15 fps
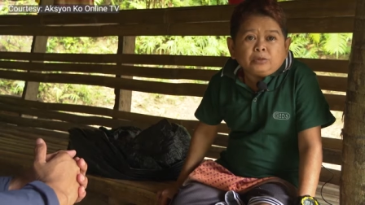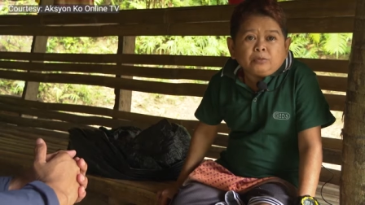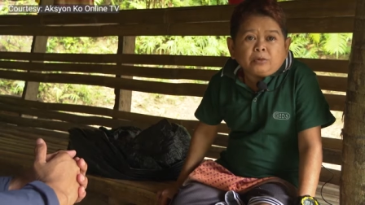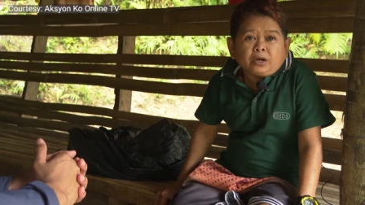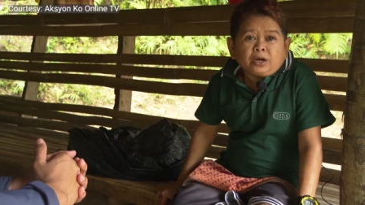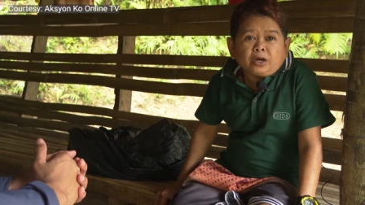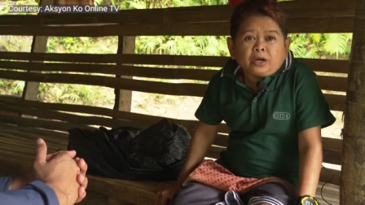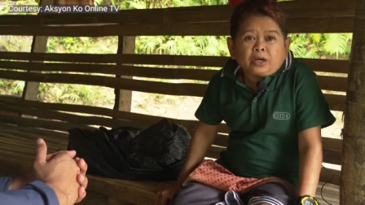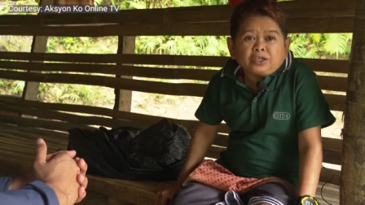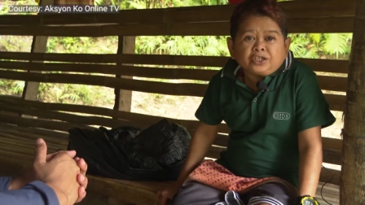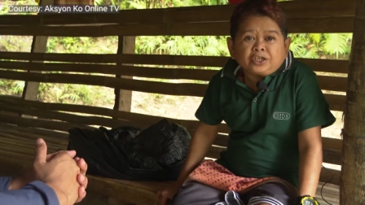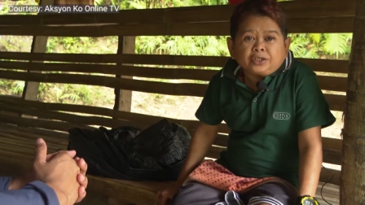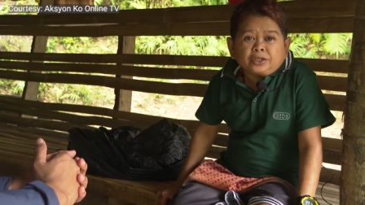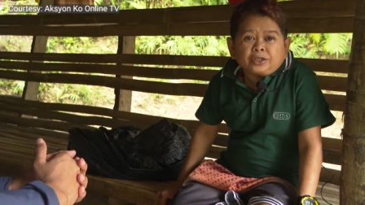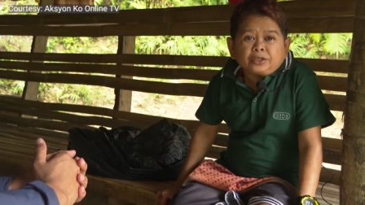mga alas
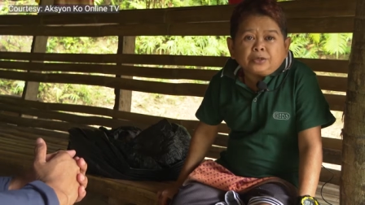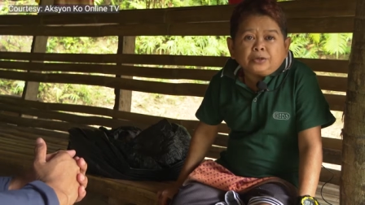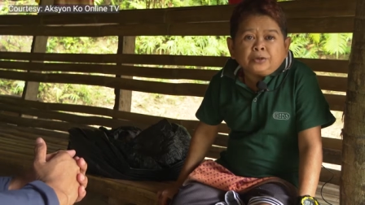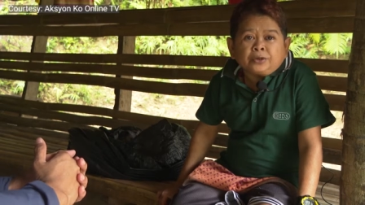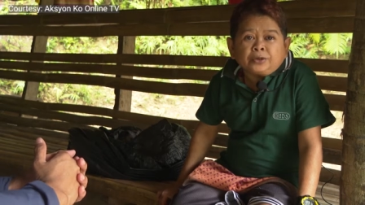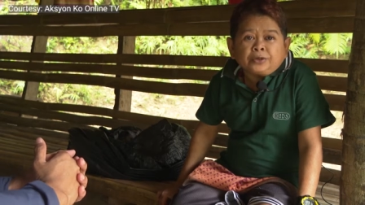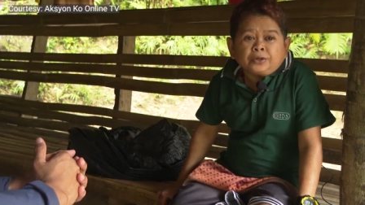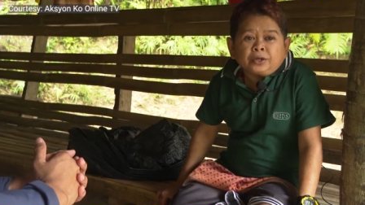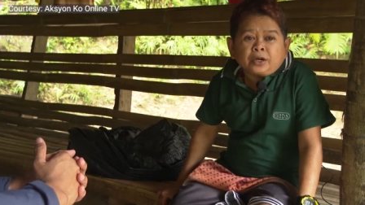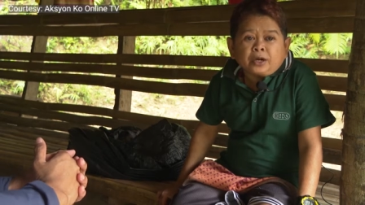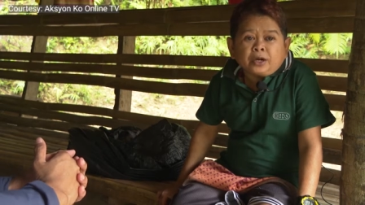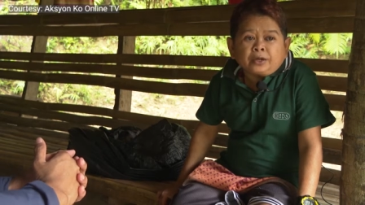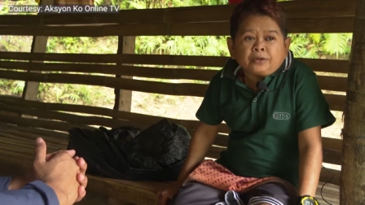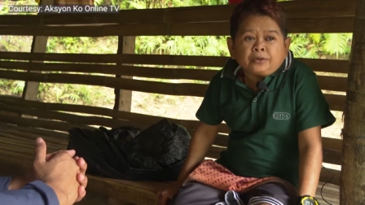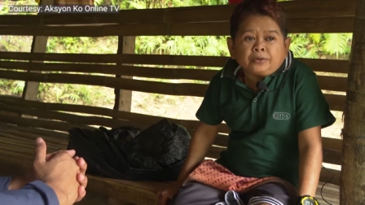7 siguro yun ang
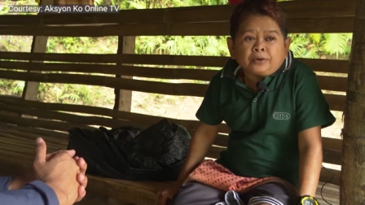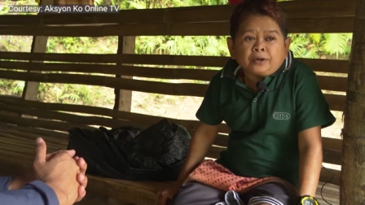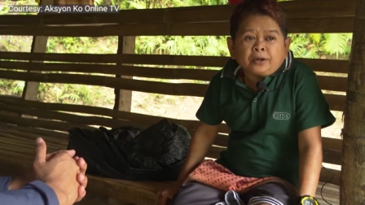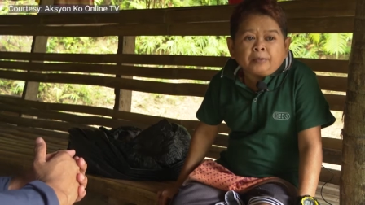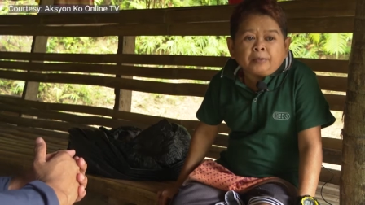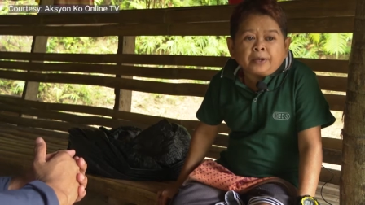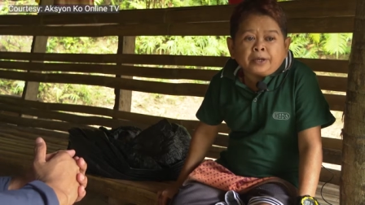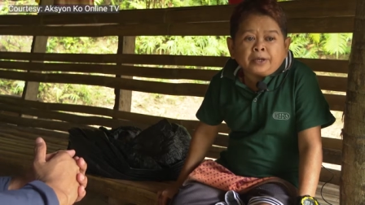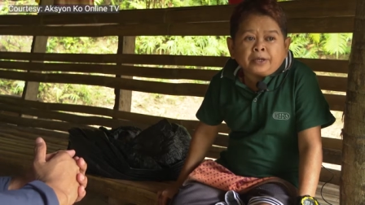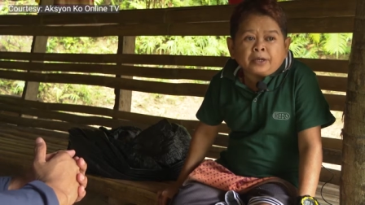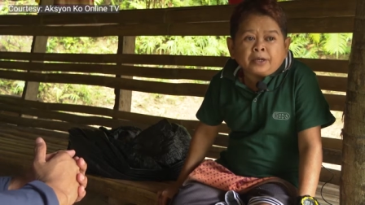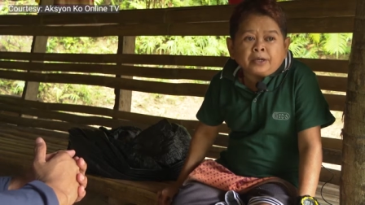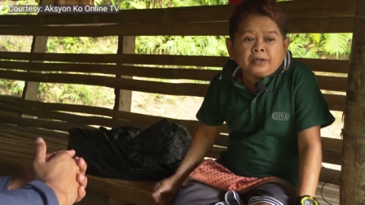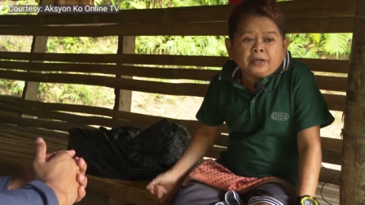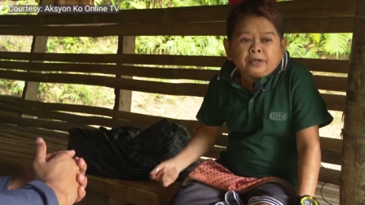ano, gabi.
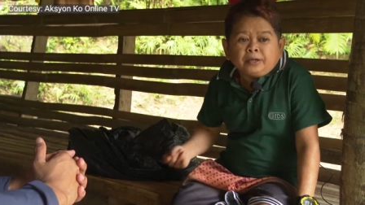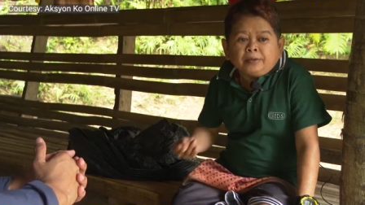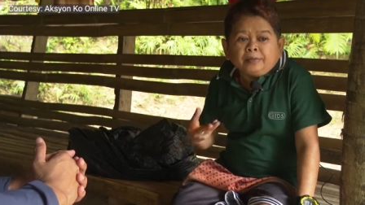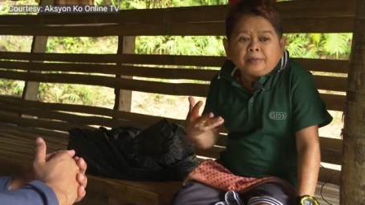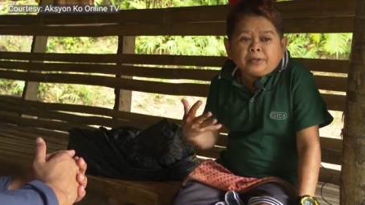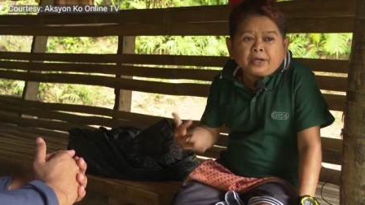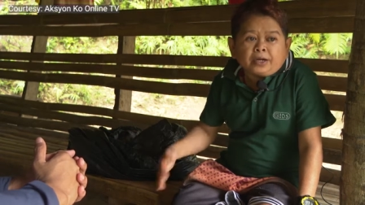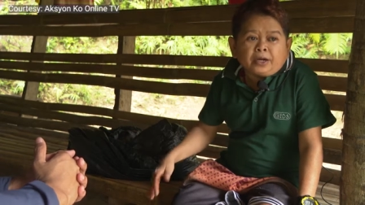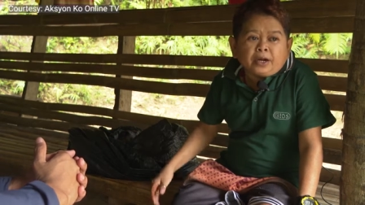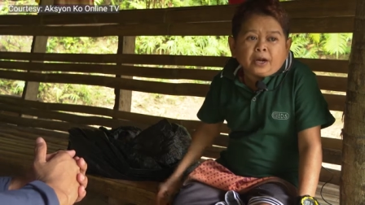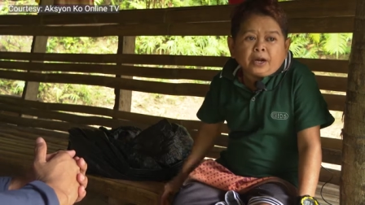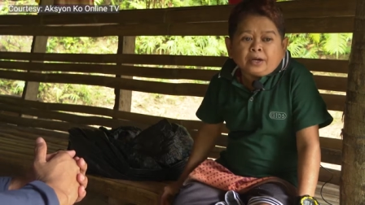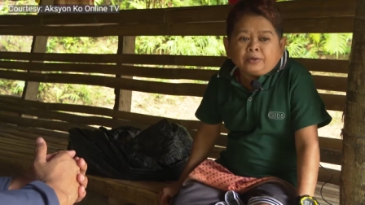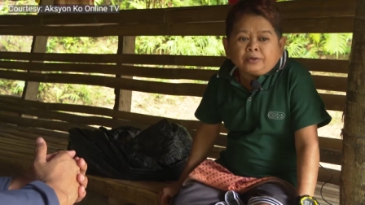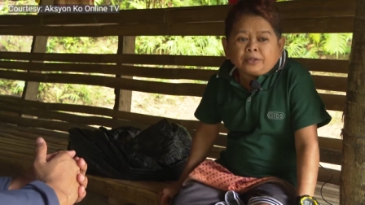Nag, nag,
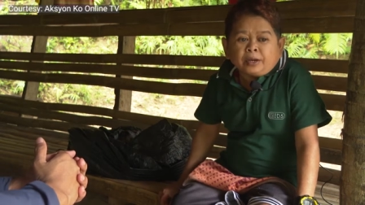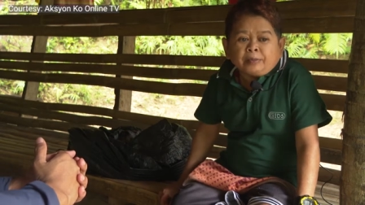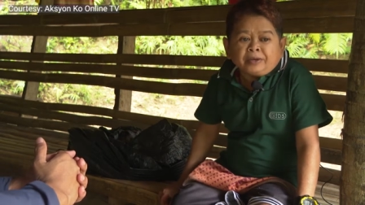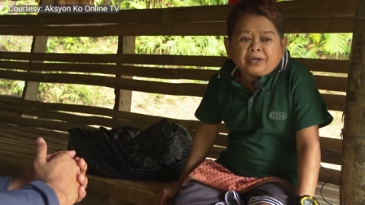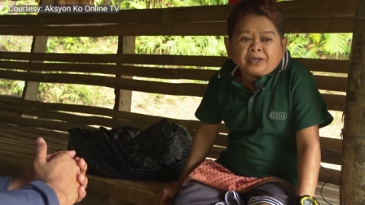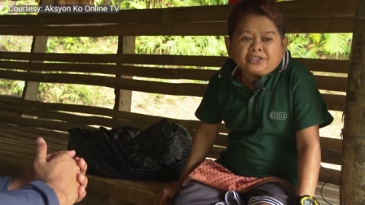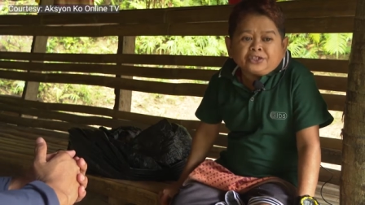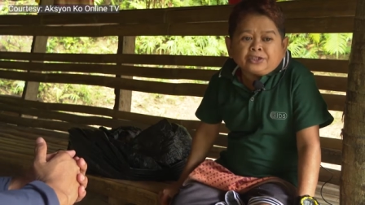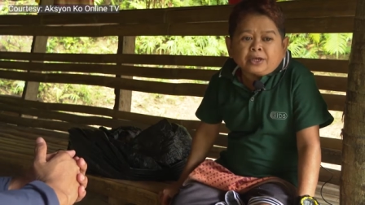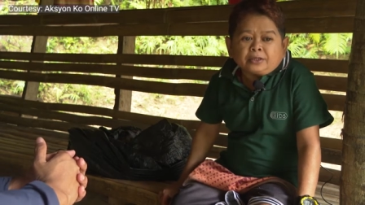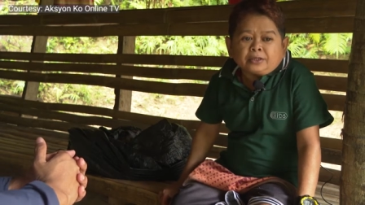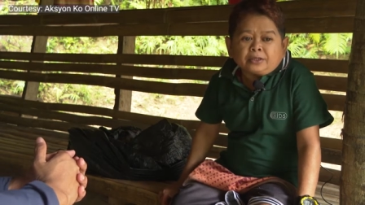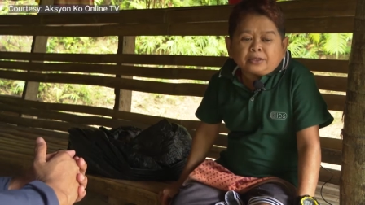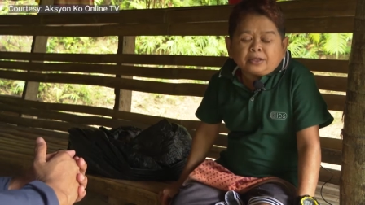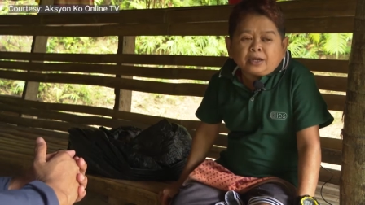ano sa amin,
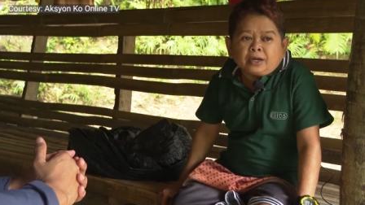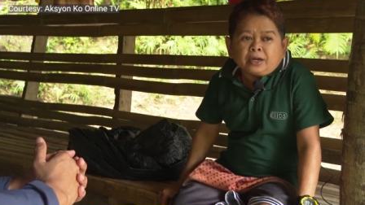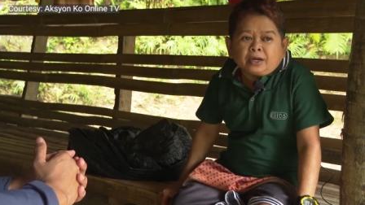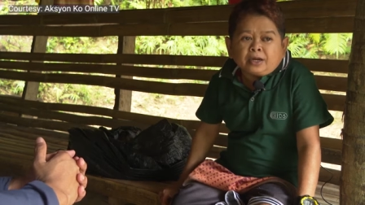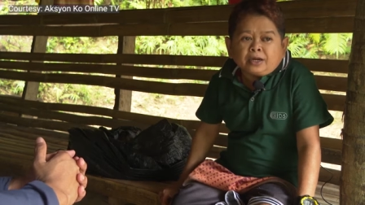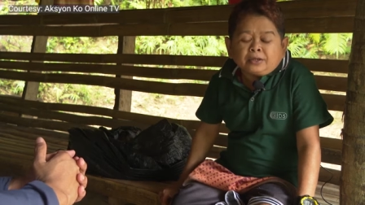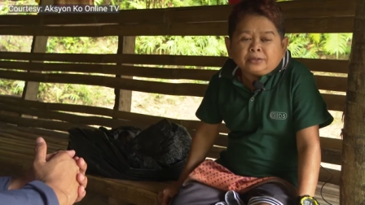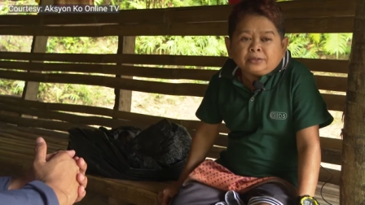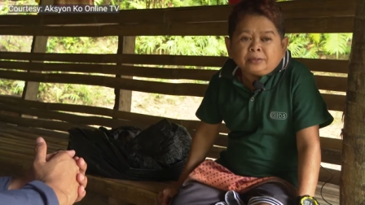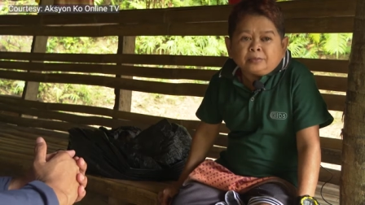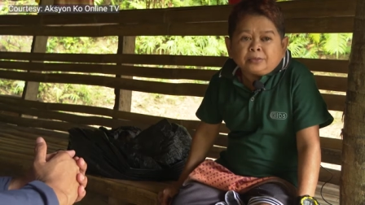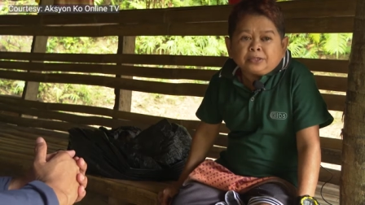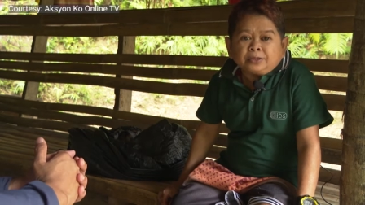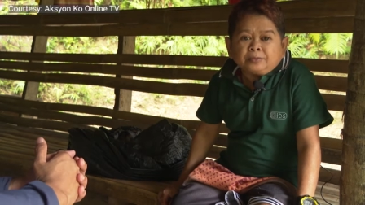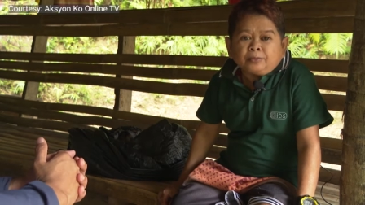nag-chat na sa
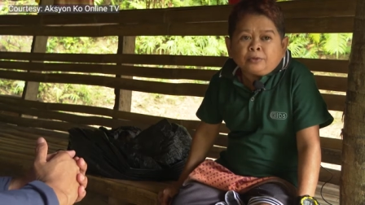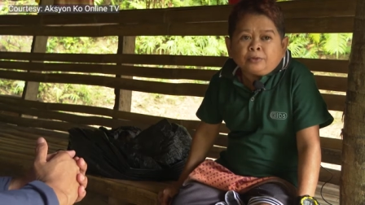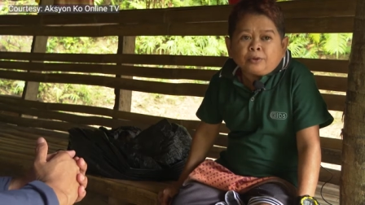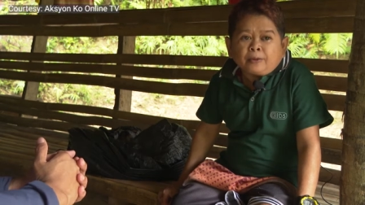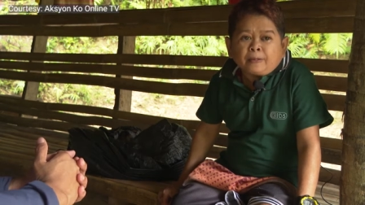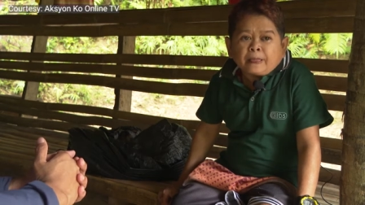Facebook